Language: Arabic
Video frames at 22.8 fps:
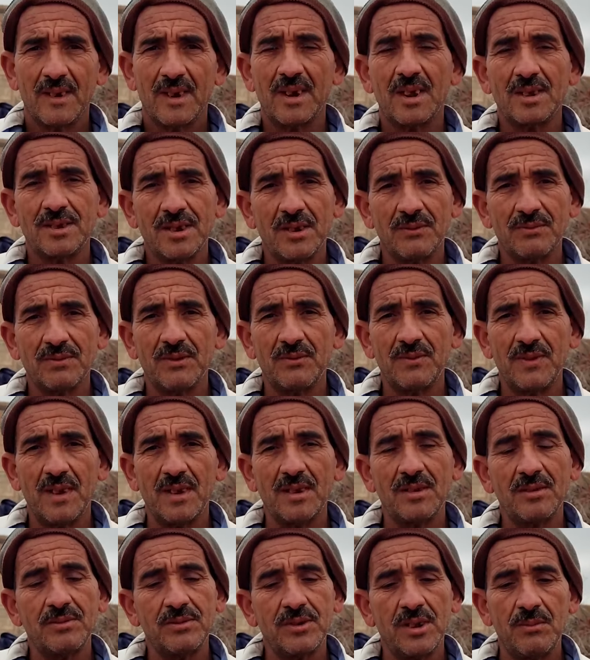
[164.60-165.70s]
قال لها صفتني
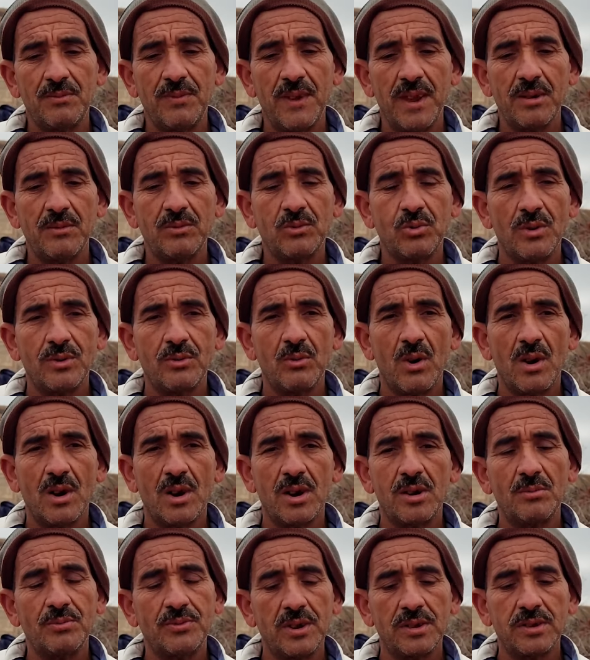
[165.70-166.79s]
فلان ندير البهيم
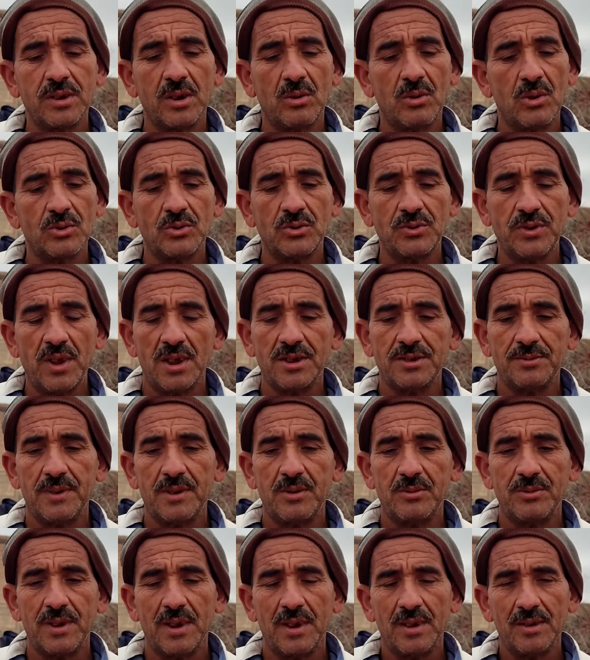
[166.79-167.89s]
نوكلهم حتى تيخرج نتحاسب
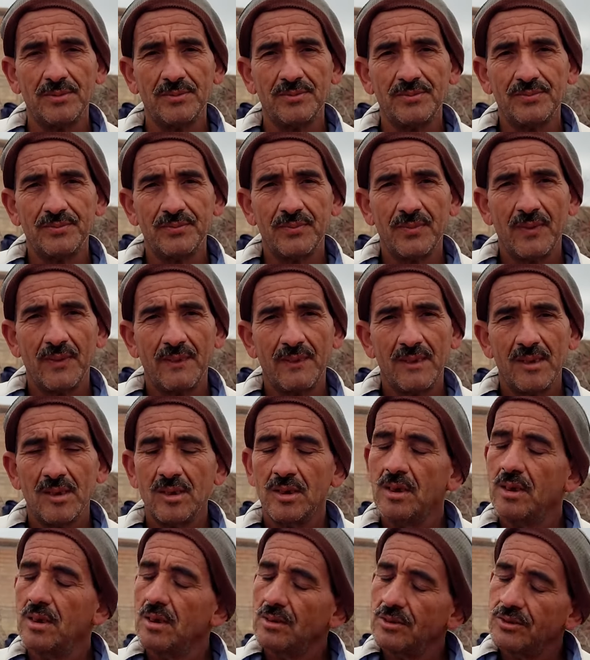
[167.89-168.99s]
انا وياه انتم شفتوه
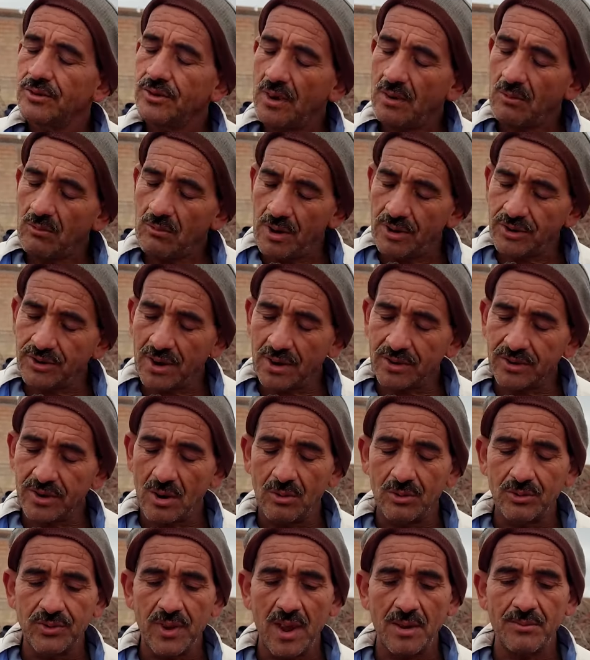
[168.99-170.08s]
تيشارجي هو شارجاه
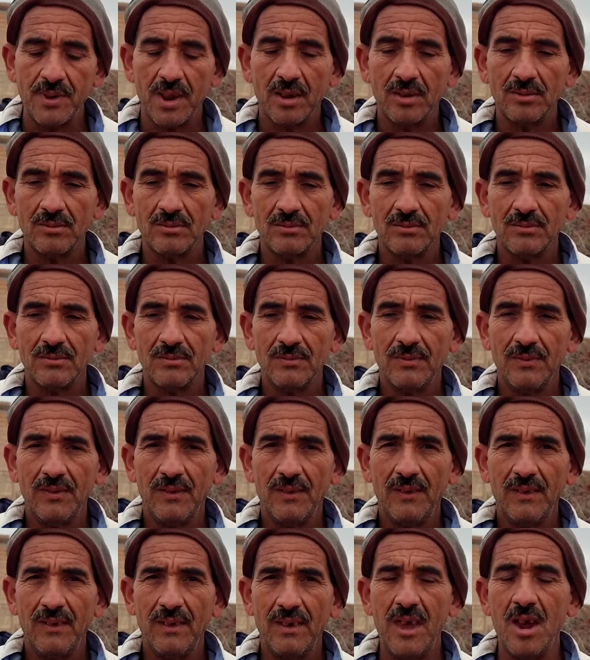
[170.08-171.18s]
قدامنا
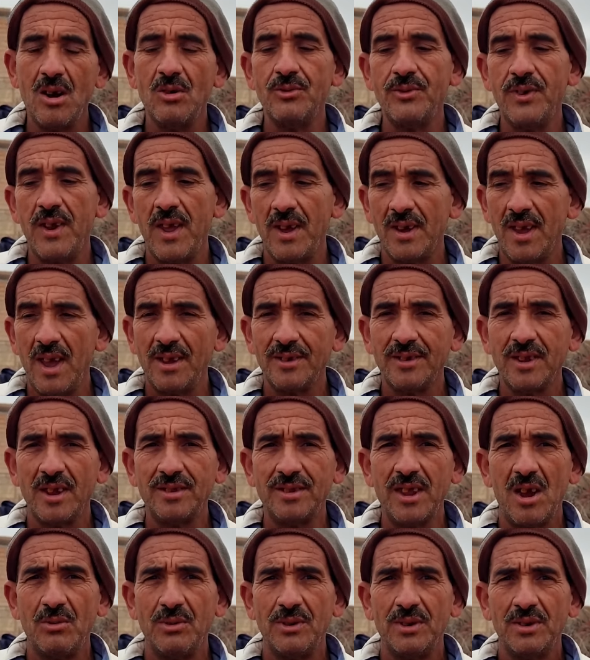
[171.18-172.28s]
قدامكم عاوناه كاع حتى
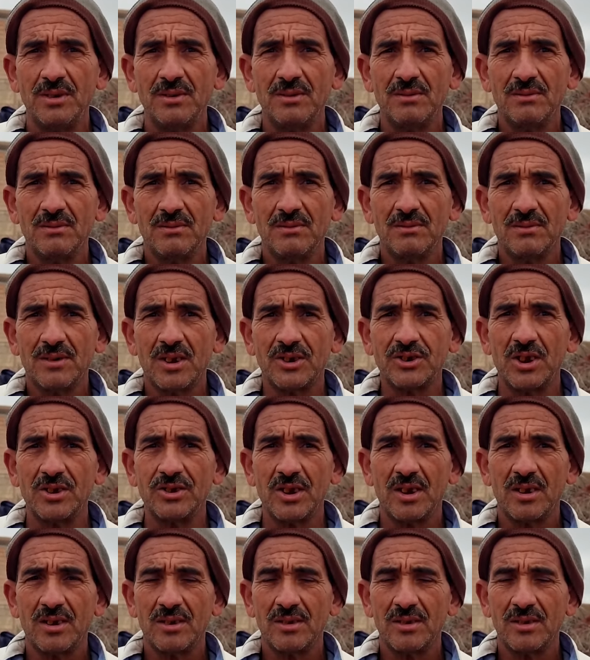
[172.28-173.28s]
تعاون فاش رجع